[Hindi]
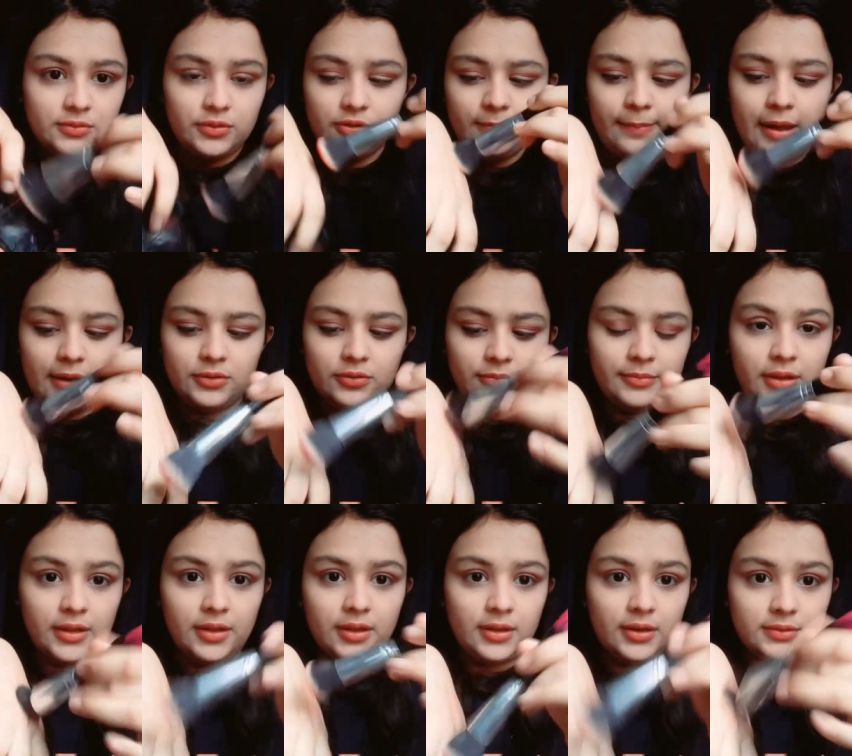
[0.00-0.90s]
लगा रही हूँ
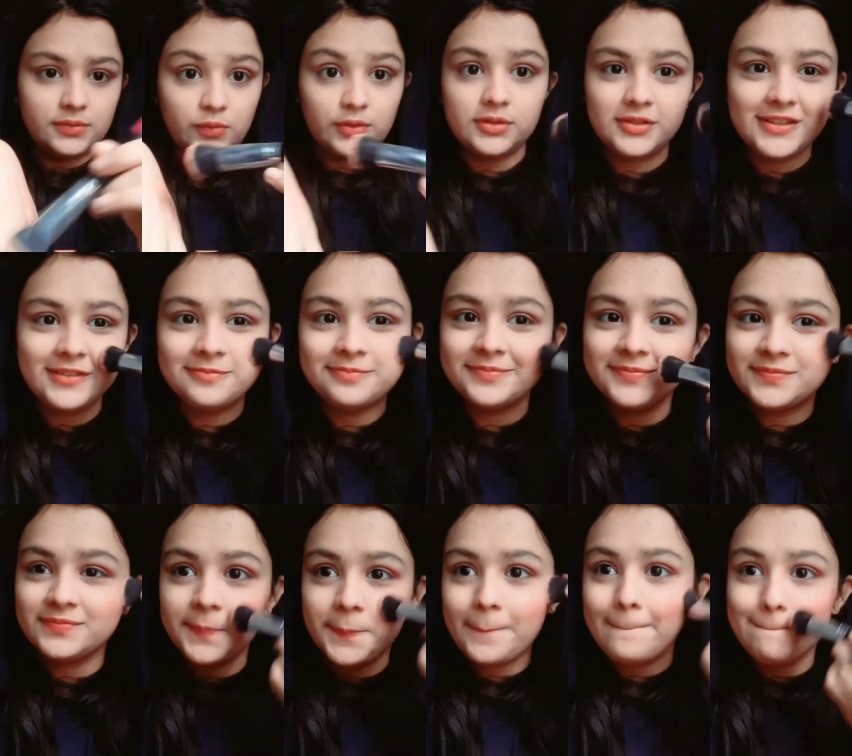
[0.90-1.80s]
ब्लश तो पहले
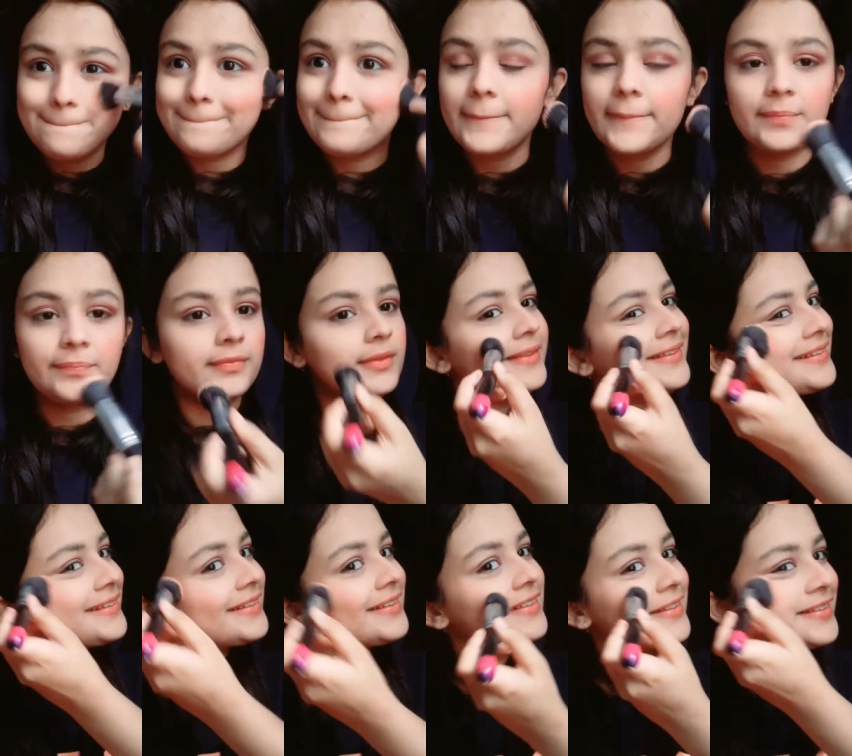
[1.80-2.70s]
मेरा हमेशा क्या होता
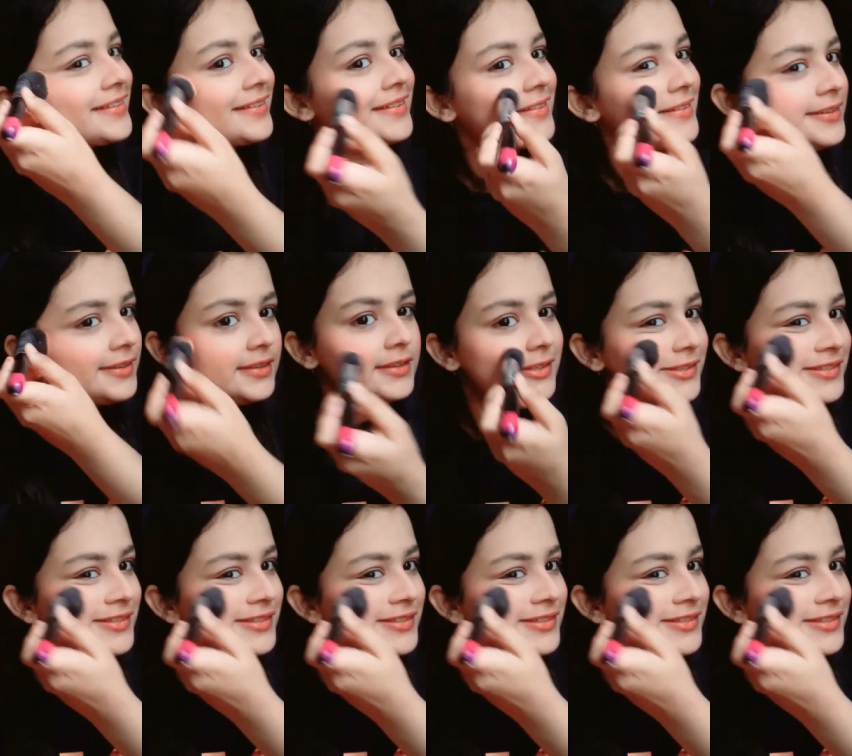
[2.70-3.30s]
है मेरा ब्लश मुझसे